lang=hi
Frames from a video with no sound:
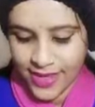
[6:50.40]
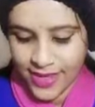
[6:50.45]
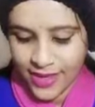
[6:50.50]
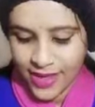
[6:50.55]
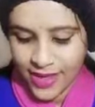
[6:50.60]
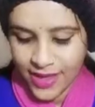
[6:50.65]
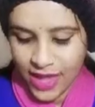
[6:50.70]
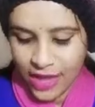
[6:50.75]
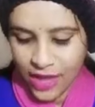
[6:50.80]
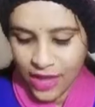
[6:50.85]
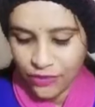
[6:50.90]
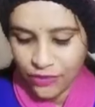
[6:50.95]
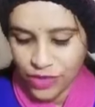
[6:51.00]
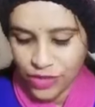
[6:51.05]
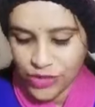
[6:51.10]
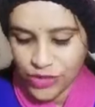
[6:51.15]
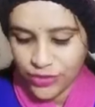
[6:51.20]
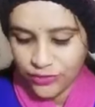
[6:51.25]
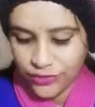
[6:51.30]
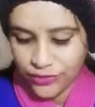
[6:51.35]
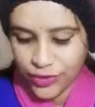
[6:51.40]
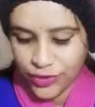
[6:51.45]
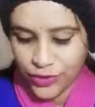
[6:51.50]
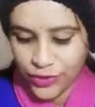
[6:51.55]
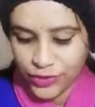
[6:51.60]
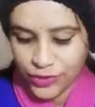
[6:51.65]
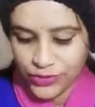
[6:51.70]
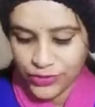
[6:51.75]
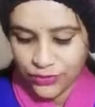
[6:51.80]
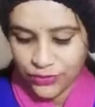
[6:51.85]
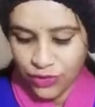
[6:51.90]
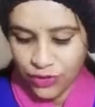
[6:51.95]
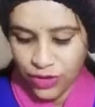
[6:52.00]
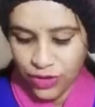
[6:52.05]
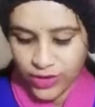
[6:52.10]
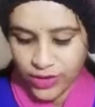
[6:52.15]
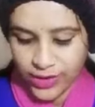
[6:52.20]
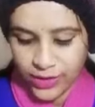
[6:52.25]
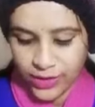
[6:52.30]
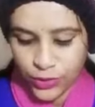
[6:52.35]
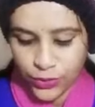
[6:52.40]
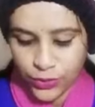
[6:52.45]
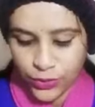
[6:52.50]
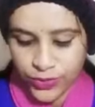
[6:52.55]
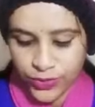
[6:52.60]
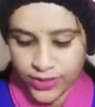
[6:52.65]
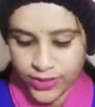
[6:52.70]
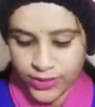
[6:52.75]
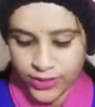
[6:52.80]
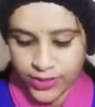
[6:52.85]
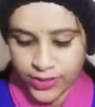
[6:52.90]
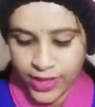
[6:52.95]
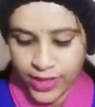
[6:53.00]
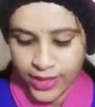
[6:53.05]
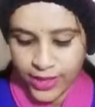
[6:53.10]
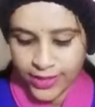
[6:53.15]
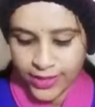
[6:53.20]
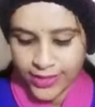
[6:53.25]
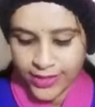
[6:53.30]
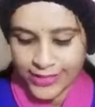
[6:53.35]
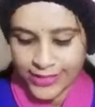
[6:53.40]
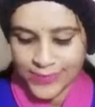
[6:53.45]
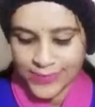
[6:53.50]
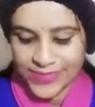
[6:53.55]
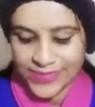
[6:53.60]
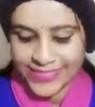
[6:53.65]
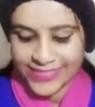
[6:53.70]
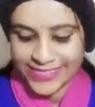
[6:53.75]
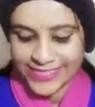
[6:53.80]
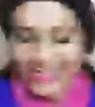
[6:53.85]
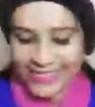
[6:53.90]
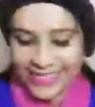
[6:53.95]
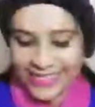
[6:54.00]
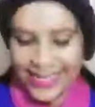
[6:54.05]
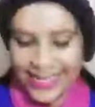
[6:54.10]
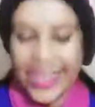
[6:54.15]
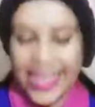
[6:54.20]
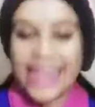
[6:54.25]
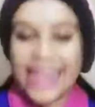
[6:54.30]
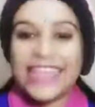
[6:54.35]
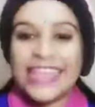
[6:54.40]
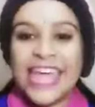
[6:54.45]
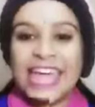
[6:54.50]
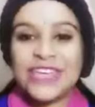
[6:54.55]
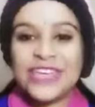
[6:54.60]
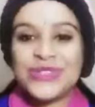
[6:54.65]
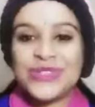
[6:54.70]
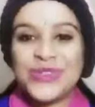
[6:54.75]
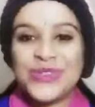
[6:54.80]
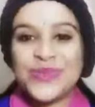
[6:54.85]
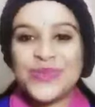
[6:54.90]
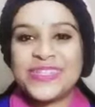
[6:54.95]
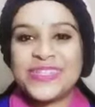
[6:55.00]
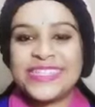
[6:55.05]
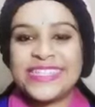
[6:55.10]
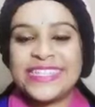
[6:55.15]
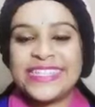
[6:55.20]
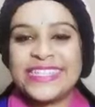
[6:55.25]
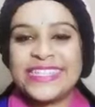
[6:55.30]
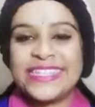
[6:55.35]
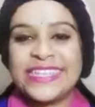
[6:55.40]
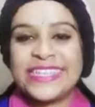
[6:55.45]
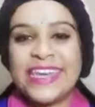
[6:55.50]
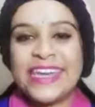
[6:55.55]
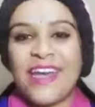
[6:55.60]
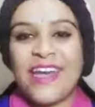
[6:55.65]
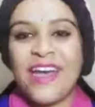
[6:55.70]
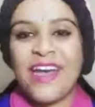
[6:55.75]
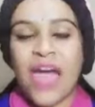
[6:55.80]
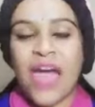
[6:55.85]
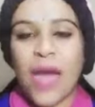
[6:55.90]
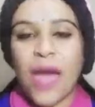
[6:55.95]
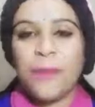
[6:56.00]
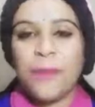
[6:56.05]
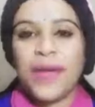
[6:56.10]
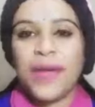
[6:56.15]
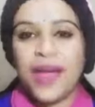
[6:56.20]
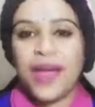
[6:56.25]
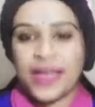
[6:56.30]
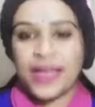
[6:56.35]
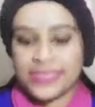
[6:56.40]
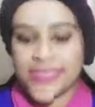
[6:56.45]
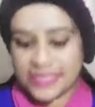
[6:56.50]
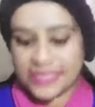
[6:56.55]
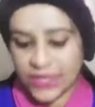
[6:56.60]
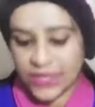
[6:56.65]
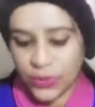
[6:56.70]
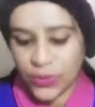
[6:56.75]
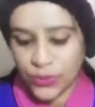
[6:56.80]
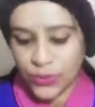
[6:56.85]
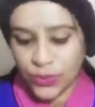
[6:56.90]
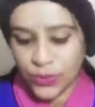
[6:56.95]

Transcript: I watch your videos for your here especially. Thank you so much नित्या आप कहाँ से हो